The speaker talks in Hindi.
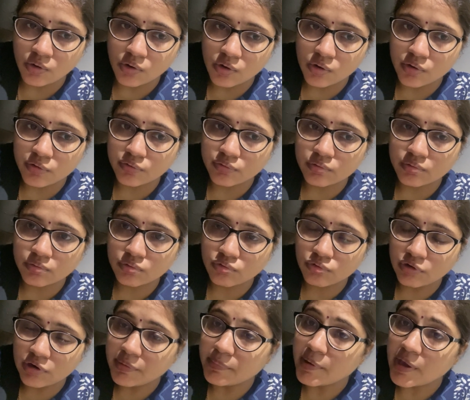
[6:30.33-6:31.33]
और
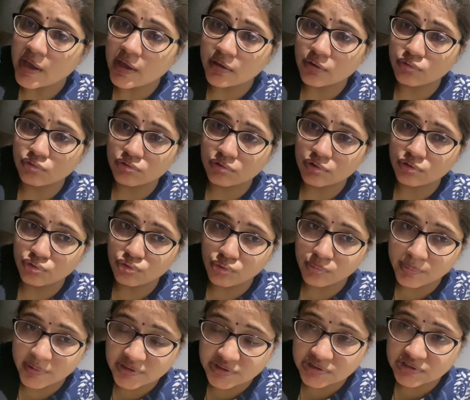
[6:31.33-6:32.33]
सुनने में आया कि उसके
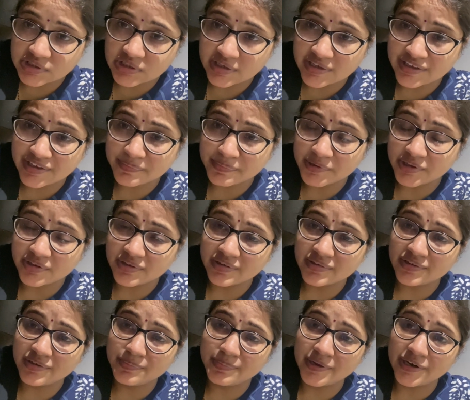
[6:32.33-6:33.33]
दो बच्चे हैं
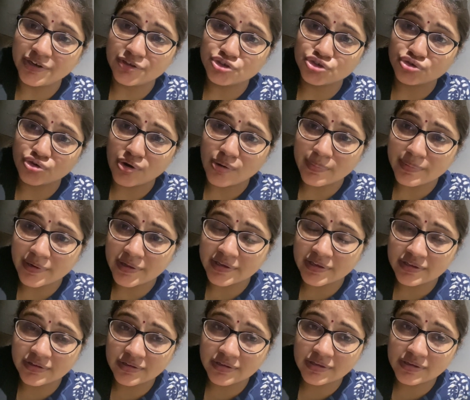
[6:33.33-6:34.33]
पंद्रह दिन पहले जॉब
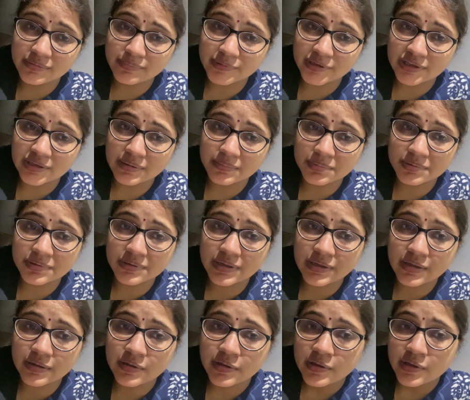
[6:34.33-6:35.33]
लगी थी मतलब
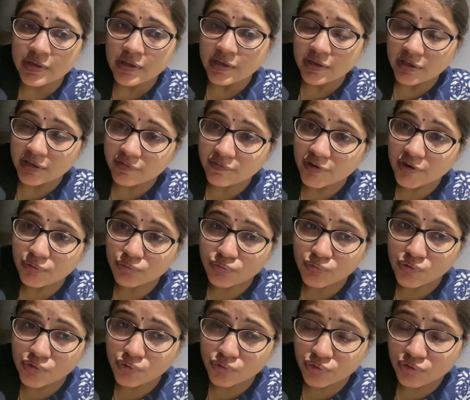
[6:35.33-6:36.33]
केवल
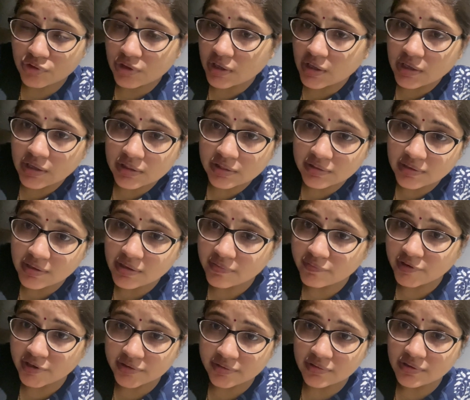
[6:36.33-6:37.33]
वो उसकी गलती
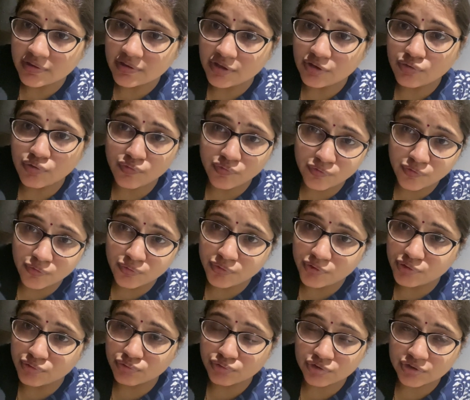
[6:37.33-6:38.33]
केवल इतनी थी कि वो
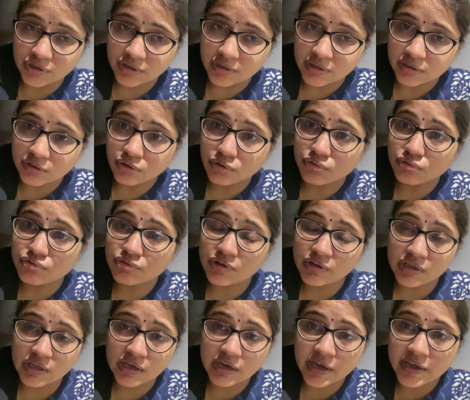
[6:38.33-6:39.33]
फ़ोन यूज़ कर रहा था और
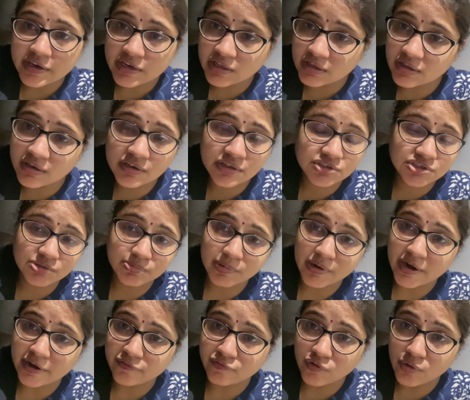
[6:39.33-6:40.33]
उसने देखा ही नहीं कि नीचे
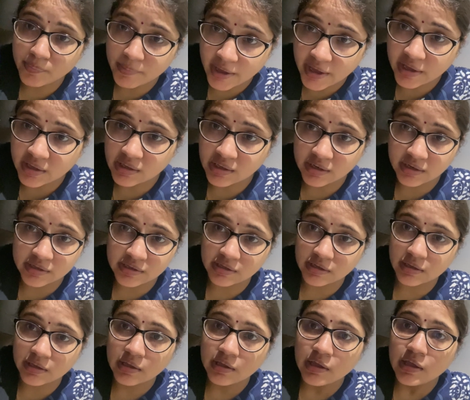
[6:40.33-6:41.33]
प्लेटफॉर्म है या
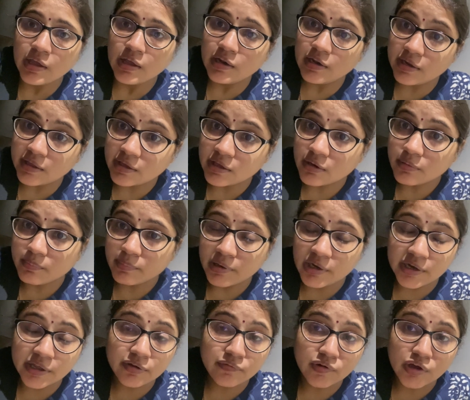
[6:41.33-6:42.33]
नहीं है लेकिन
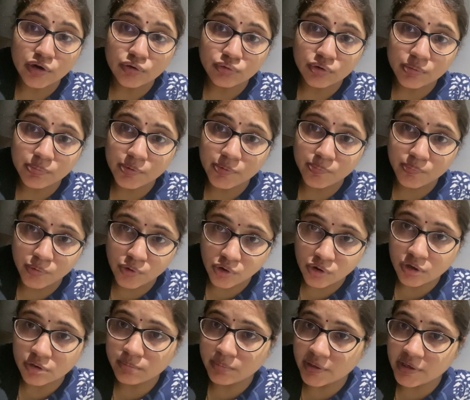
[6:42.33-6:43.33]
बिल्डिंग वालों की भी
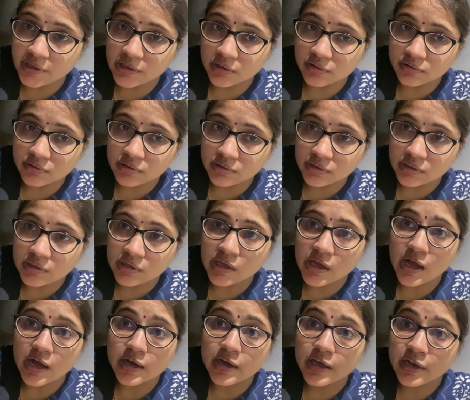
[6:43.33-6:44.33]
बहुत बड़ी गलती थी
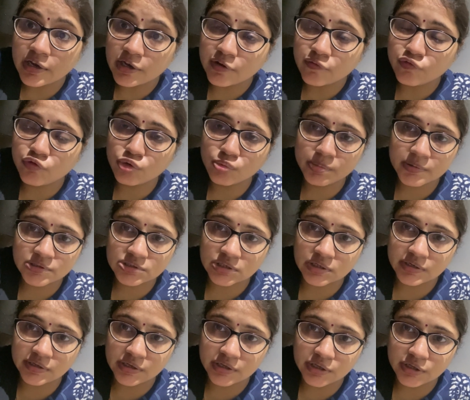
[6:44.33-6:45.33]
कि अगर लिफ्ट ऊपर
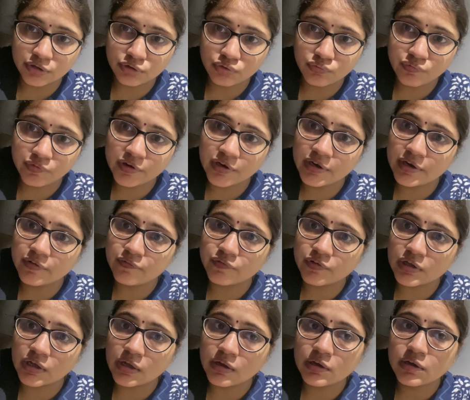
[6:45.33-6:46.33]
चली गई है तो फिर
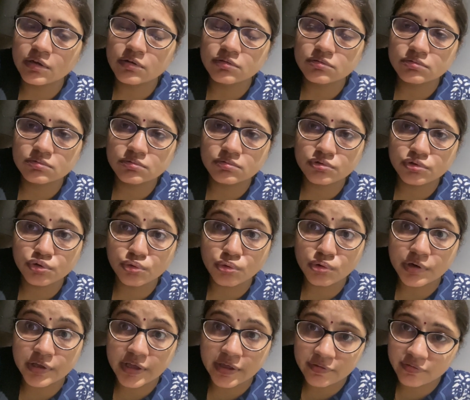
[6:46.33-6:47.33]
लिफ्ट का
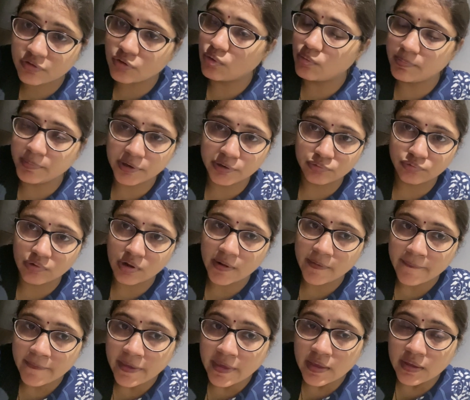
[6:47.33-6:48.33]
डोर कैसे ओपन
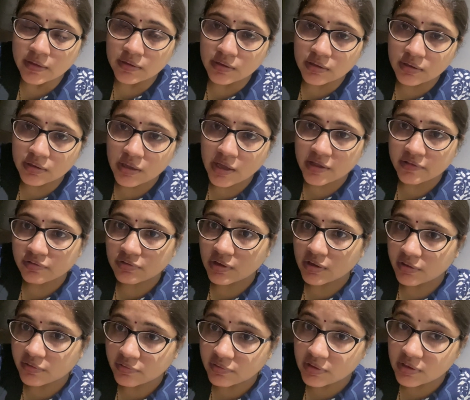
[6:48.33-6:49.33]
हुआ ये
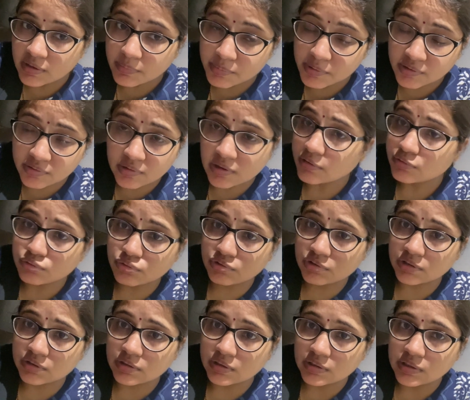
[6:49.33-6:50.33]
हादसा किसी के भी साथ हो
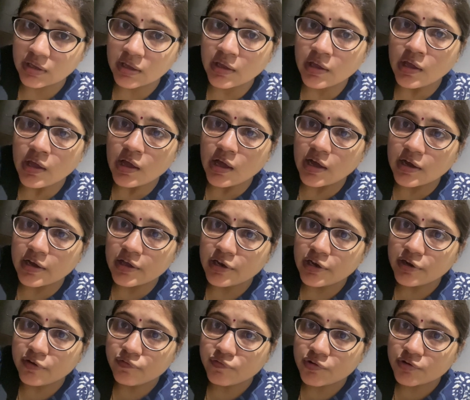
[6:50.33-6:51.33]
सकता था अगर
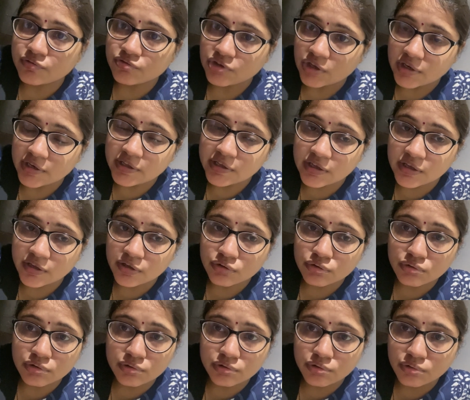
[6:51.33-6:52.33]
लिफ्ट चली गई है
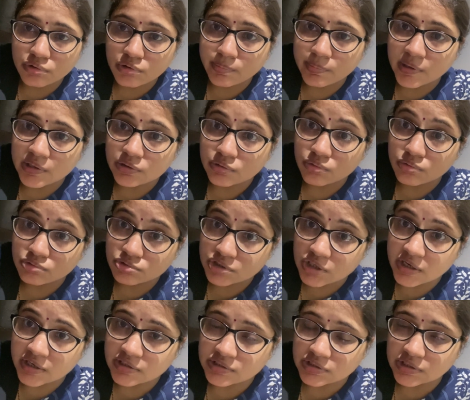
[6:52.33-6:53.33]
तो डोर बंद हो
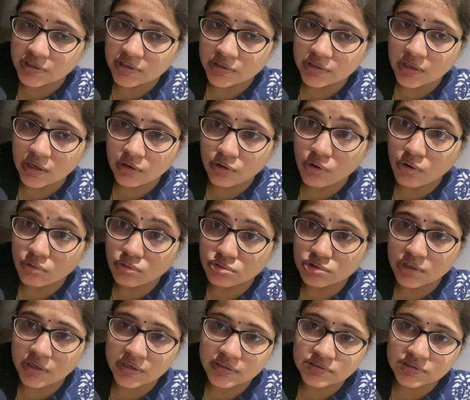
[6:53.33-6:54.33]
जाना चाहिए था लॉक
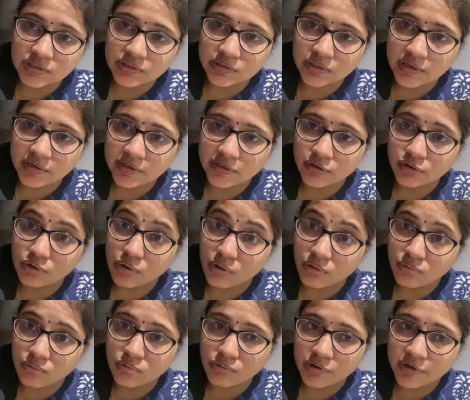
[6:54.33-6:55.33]
हो जाना चाहिए था लेकिन
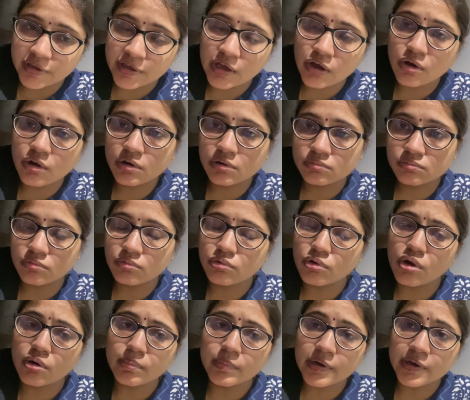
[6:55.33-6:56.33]
लॉक खुल गया और
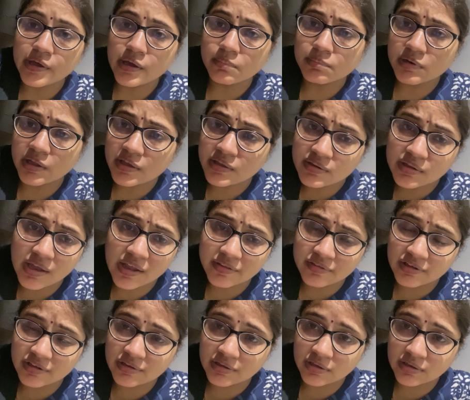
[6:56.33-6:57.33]
नॉर्मली हम नहीं
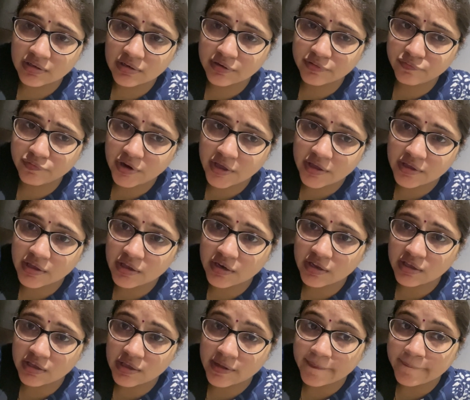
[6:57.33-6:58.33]
ध्यान देते कि लिफ्ट है या
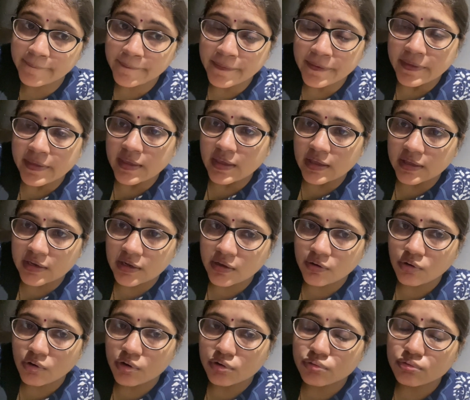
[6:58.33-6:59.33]
नहीं है है
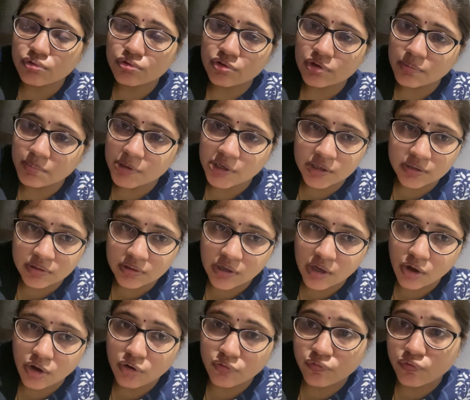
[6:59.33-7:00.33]
ना और उसने भी नहीं
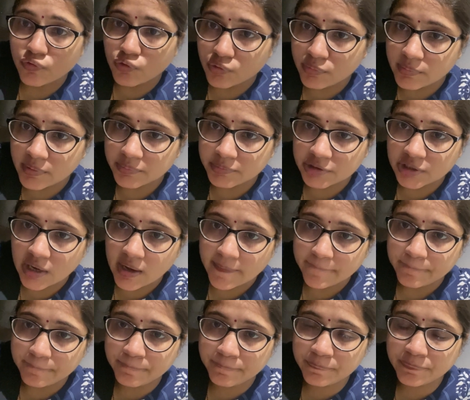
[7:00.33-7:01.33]
दिया और फ़ोन में भी था